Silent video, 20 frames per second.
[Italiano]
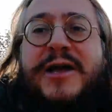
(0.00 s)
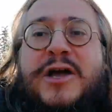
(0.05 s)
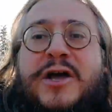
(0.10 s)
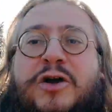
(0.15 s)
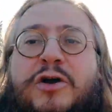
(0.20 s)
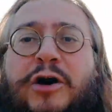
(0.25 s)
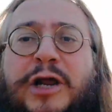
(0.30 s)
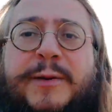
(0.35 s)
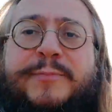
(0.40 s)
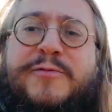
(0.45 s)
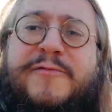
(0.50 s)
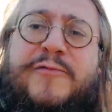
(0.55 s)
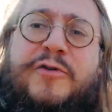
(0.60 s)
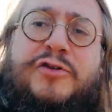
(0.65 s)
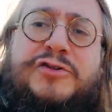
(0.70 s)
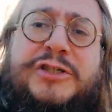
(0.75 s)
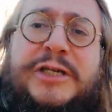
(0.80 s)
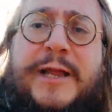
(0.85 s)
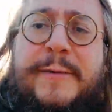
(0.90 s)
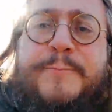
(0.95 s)
corre più
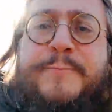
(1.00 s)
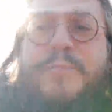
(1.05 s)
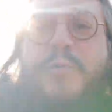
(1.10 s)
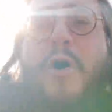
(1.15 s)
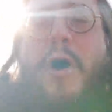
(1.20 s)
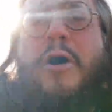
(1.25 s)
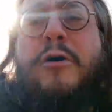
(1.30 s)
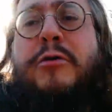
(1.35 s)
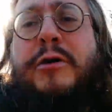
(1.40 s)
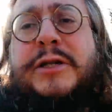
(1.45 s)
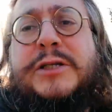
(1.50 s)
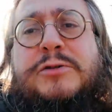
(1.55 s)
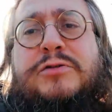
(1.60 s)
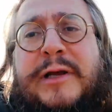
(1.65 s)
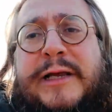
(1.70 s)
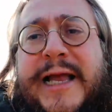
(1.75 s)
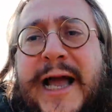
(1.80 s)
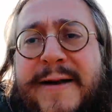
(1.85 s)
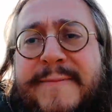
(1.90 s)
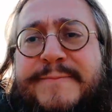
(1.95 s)
veloce che può con le
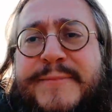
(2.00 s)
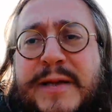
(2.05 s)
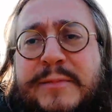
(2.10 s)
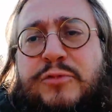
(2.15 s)
sue gambe